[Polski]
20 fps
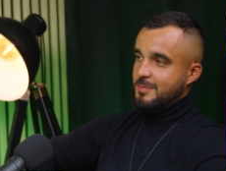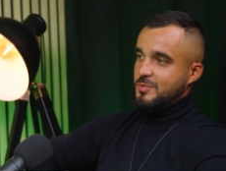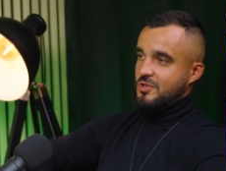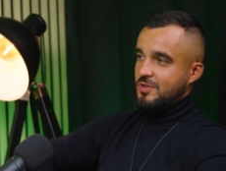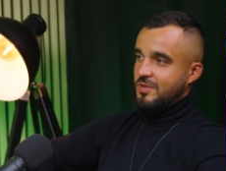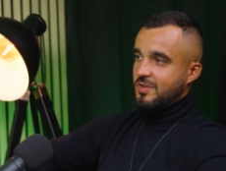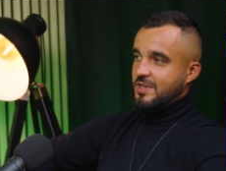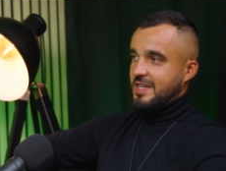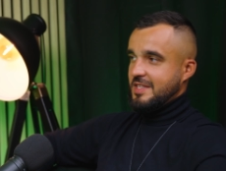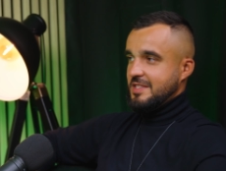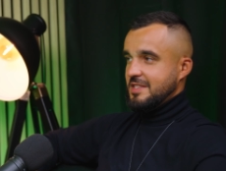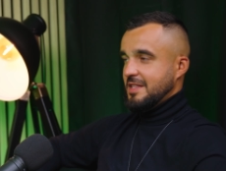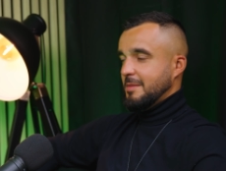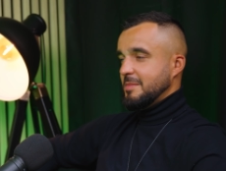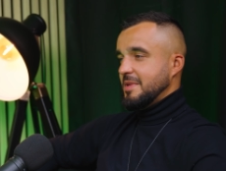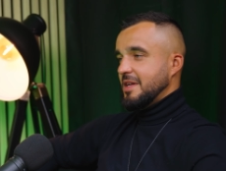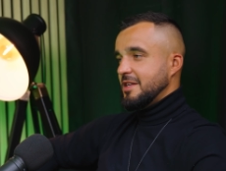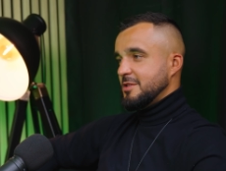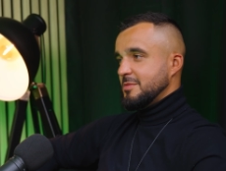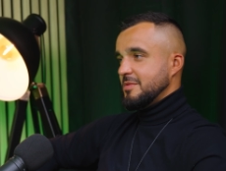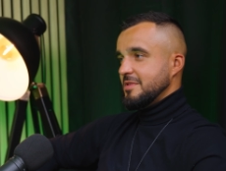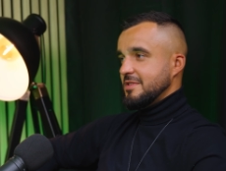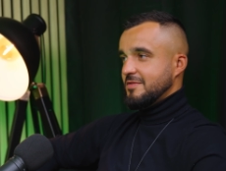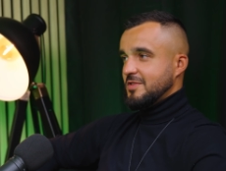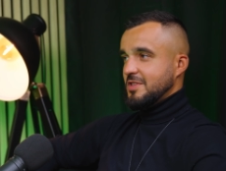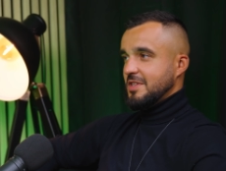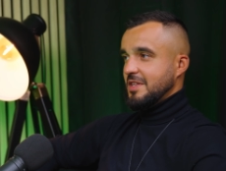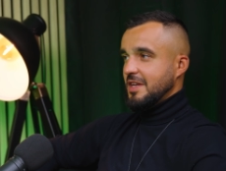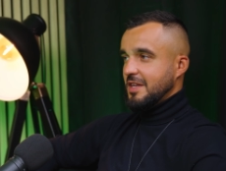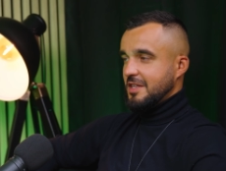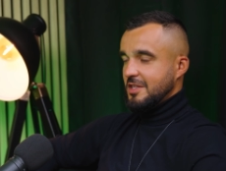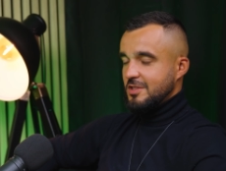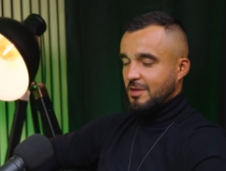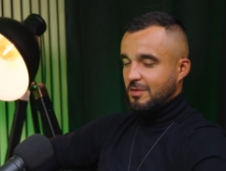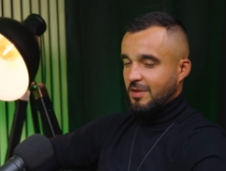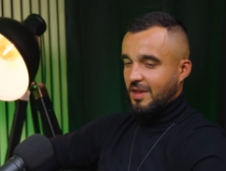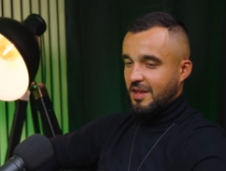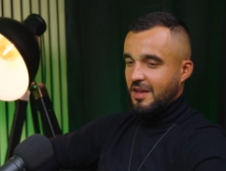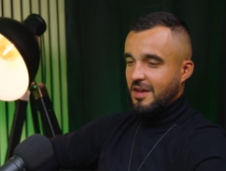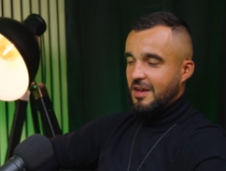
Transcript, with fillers: No a przy okazji tam daliśmy dziewczynie jakieś